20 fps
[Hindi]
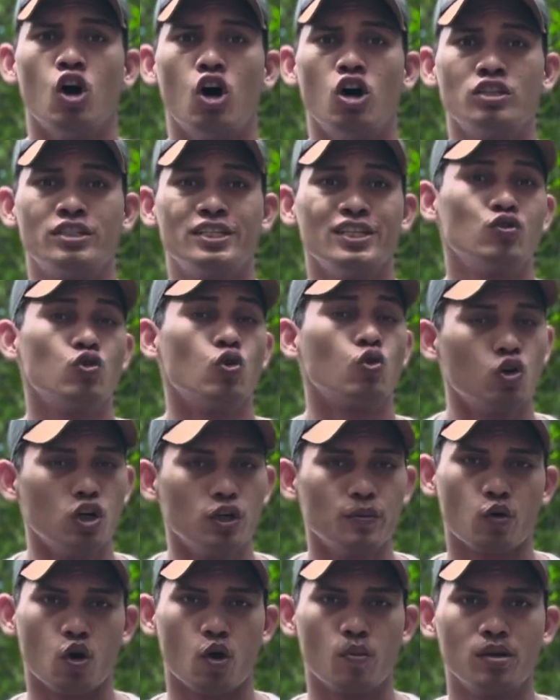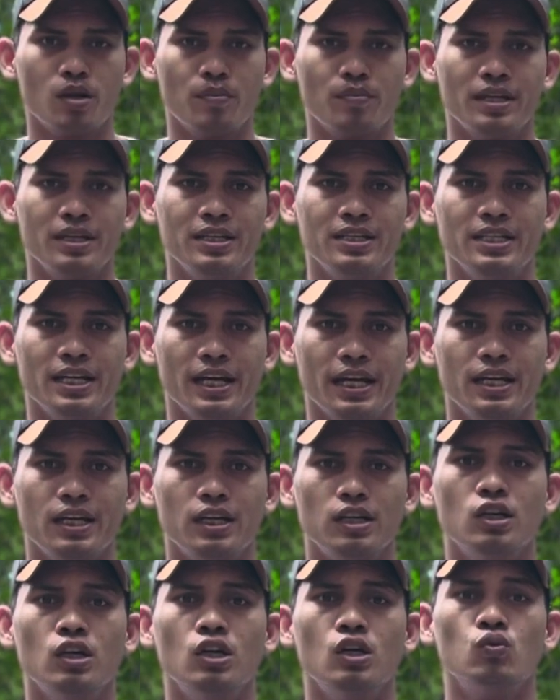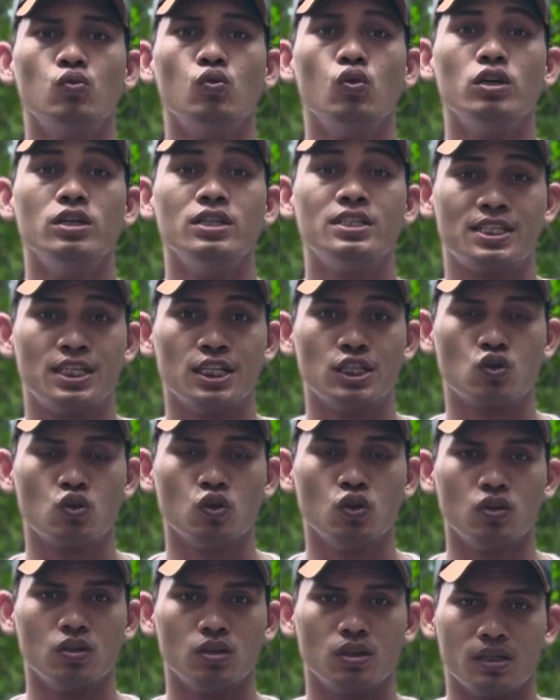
और जिनको कोई प्रॉब्लम नहीं है वो इस चीज़ को